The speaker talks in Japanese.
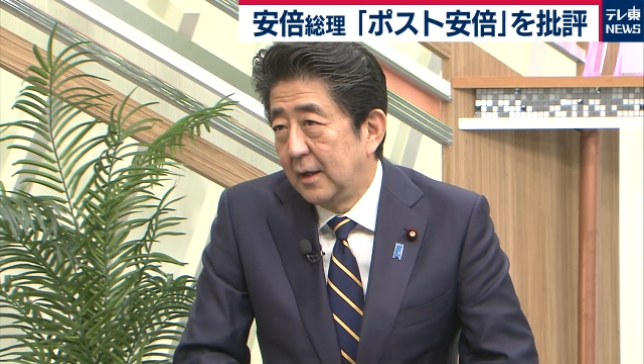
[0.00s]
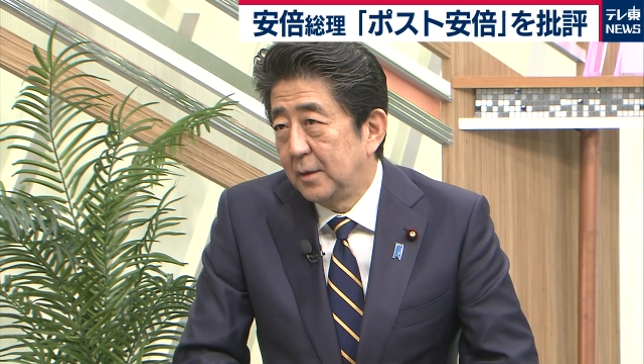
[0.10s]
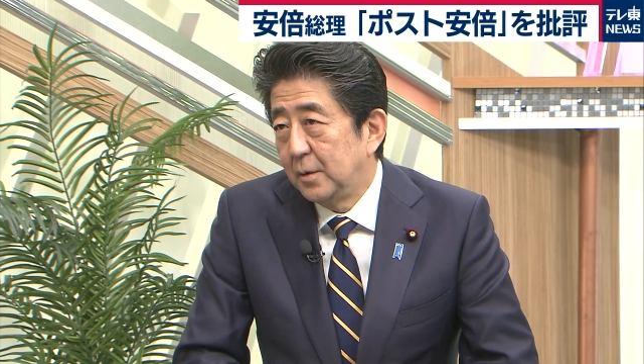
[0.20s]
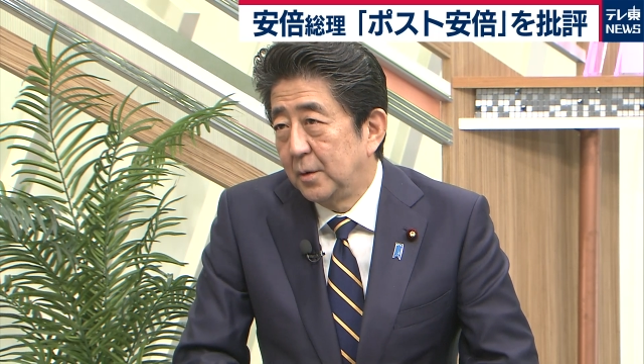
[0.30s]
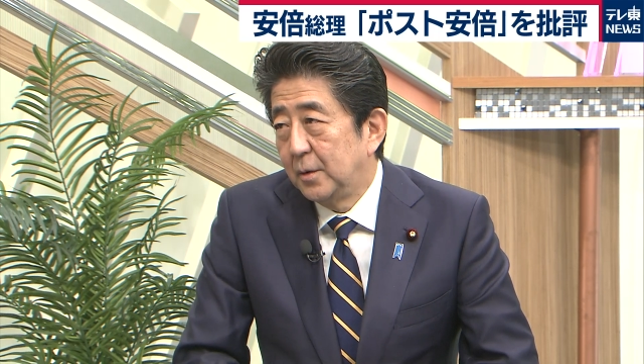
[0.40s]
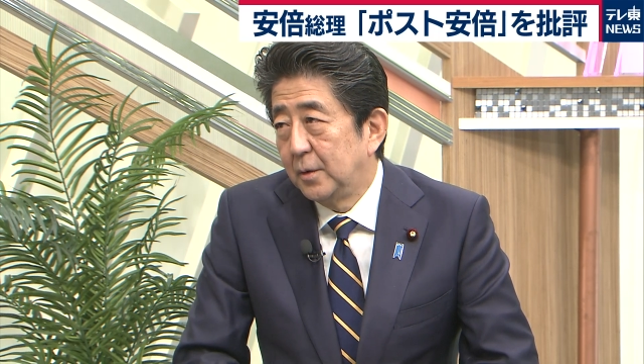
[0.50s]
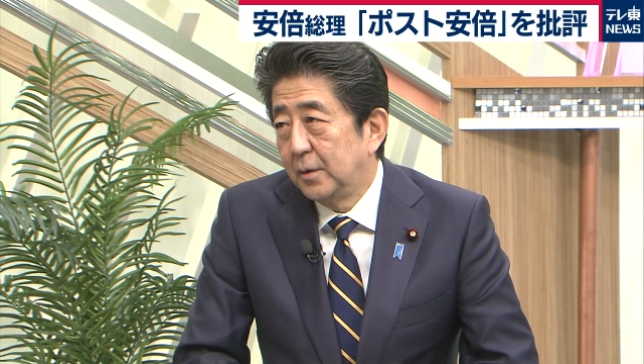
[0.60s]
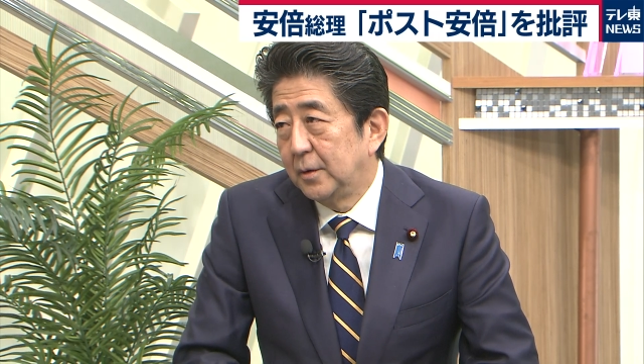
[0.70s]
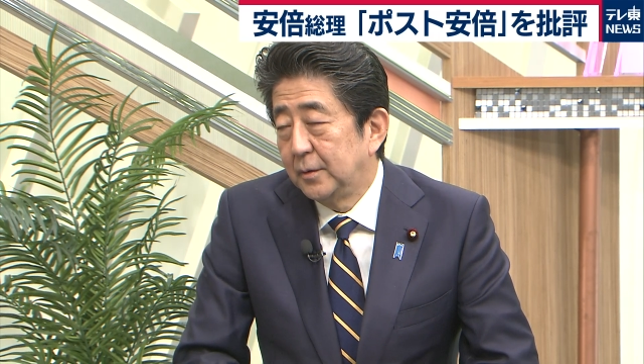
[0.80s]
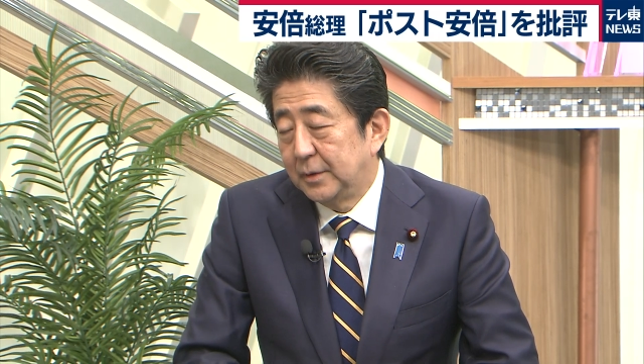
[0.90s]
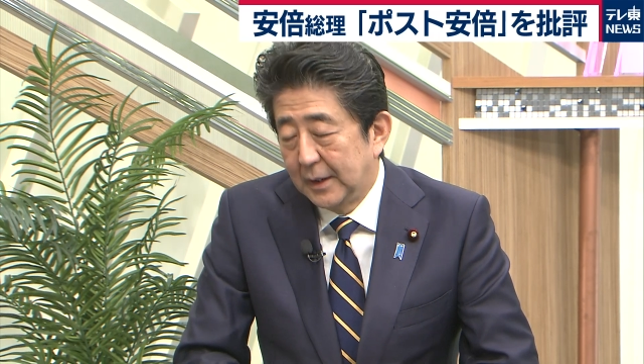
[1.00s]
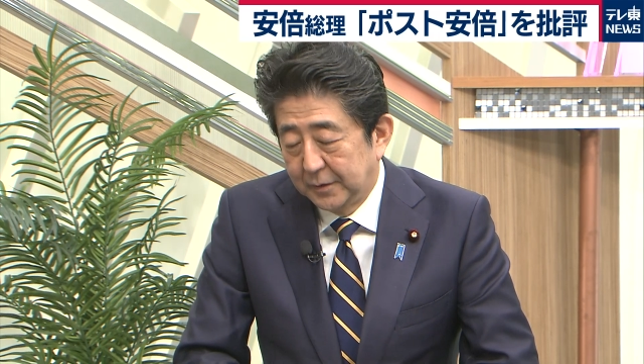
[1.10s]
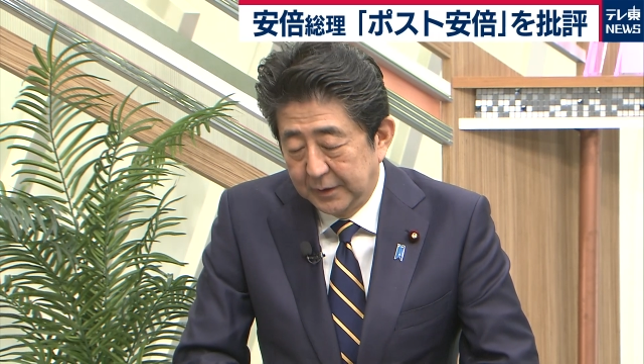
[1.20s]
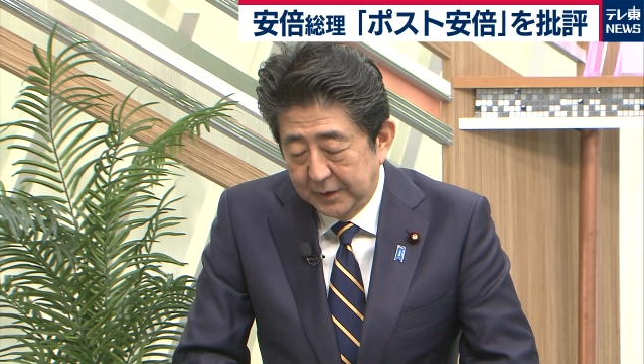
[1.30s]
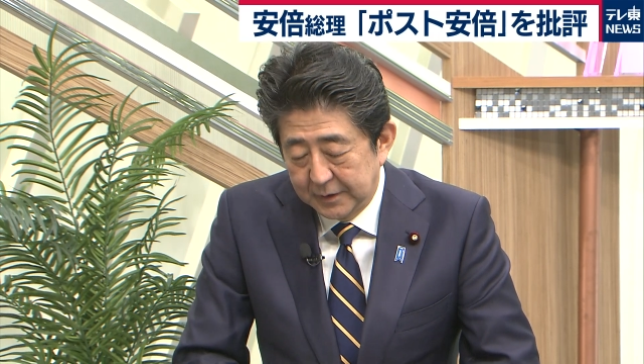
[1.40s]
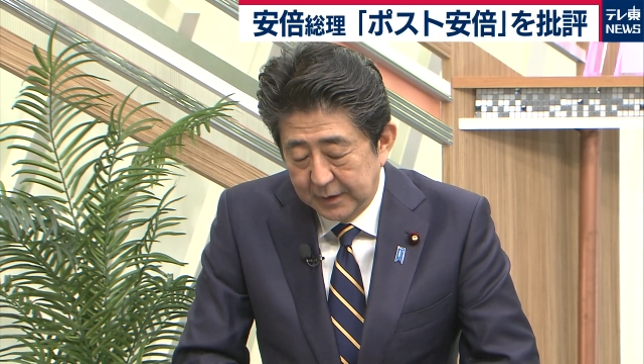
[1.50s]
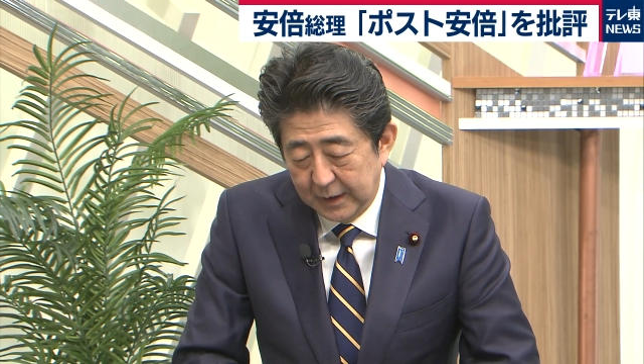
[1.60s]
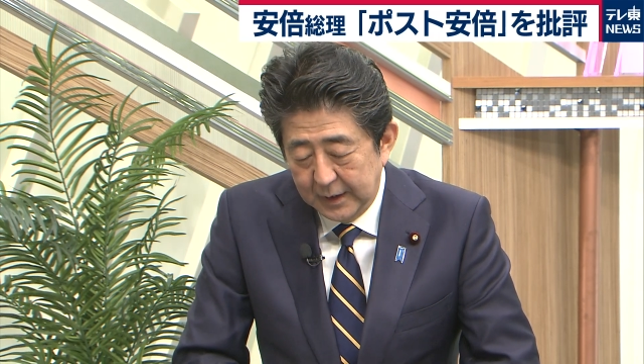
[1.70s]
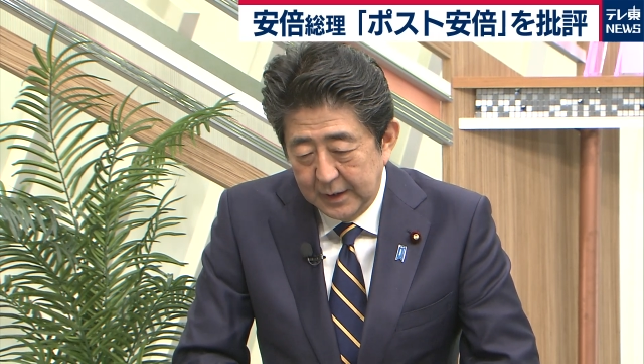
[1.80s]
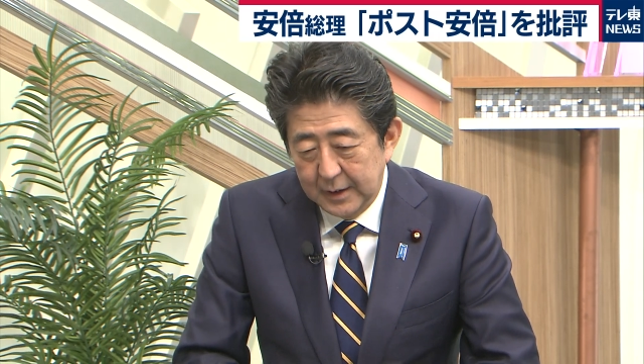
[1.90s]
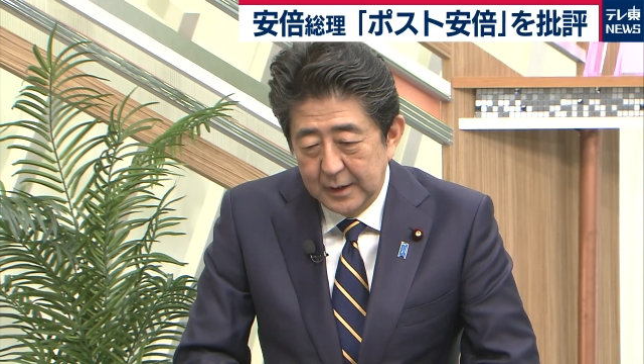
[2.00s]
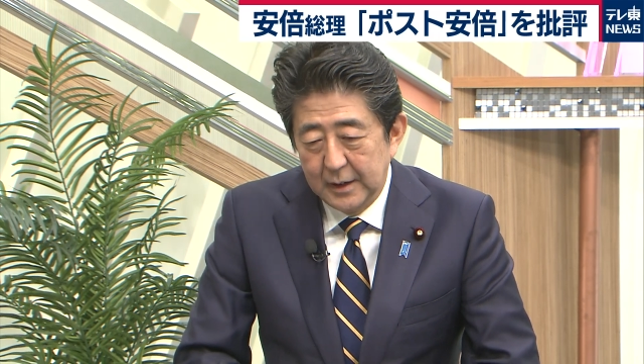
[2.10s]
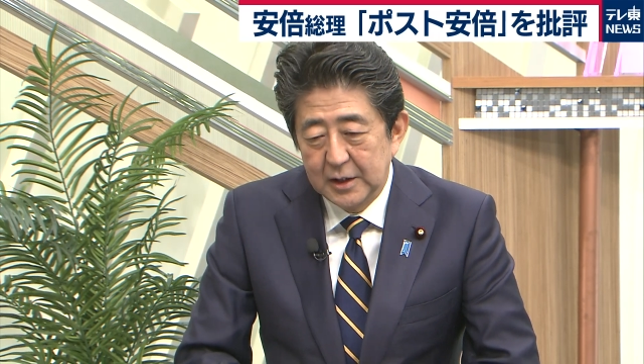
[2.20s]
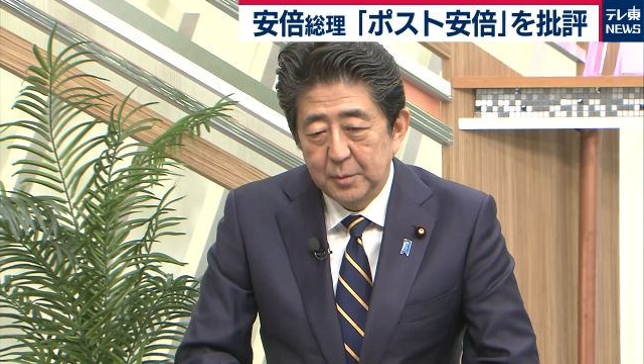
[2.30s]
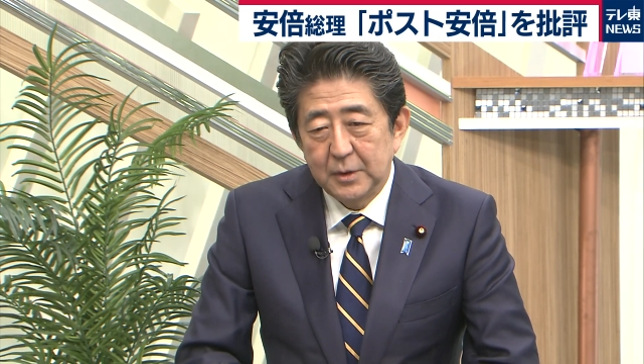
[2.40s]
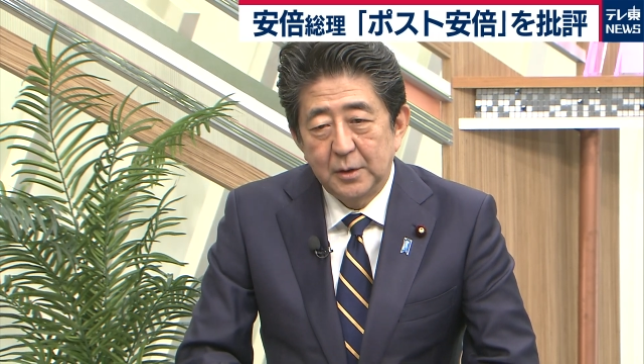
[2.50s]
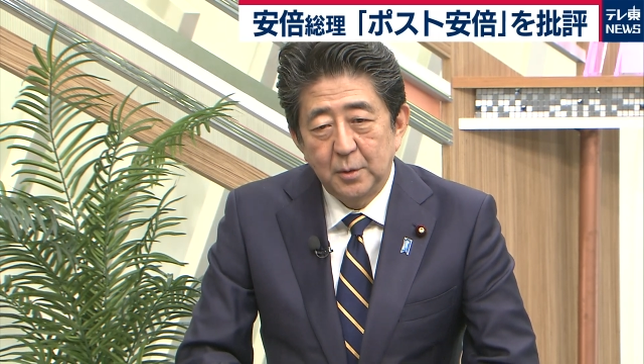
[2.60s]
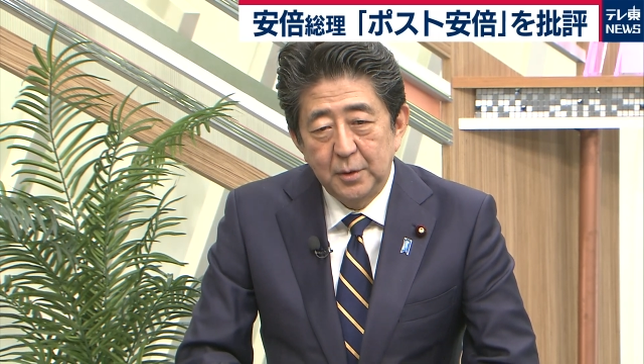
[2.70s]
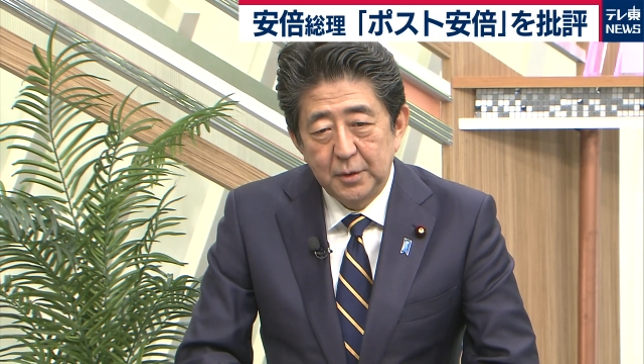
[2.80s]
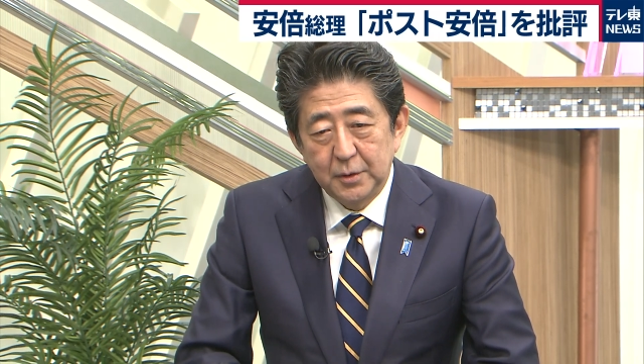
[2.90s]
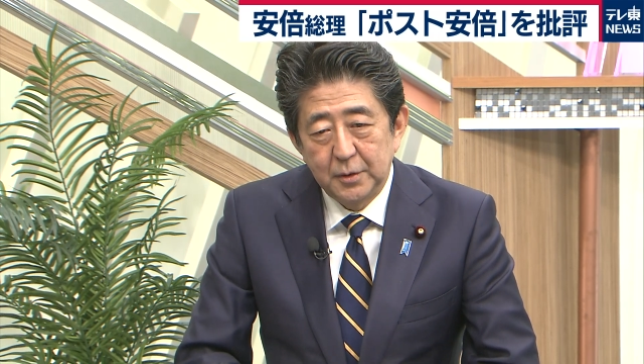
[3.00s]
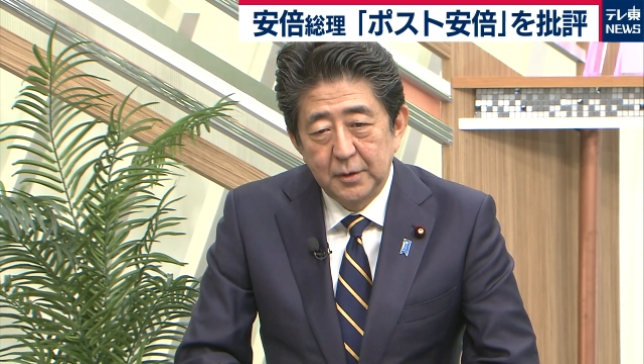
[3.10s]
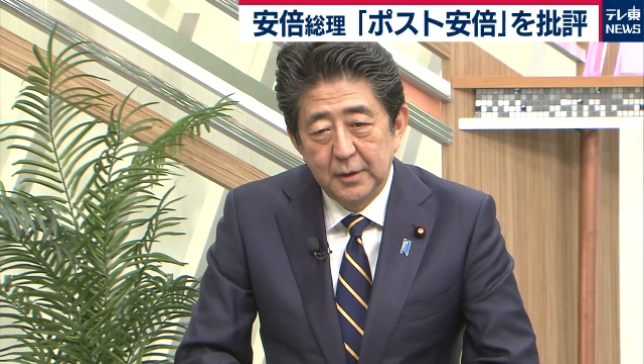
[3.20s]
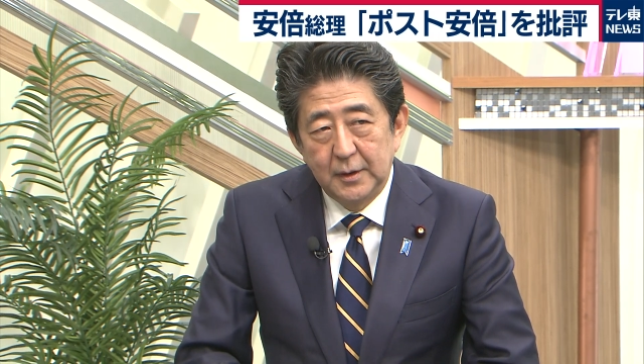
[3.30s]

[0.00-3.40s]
あのフランクにですね、えー、自分がどういう、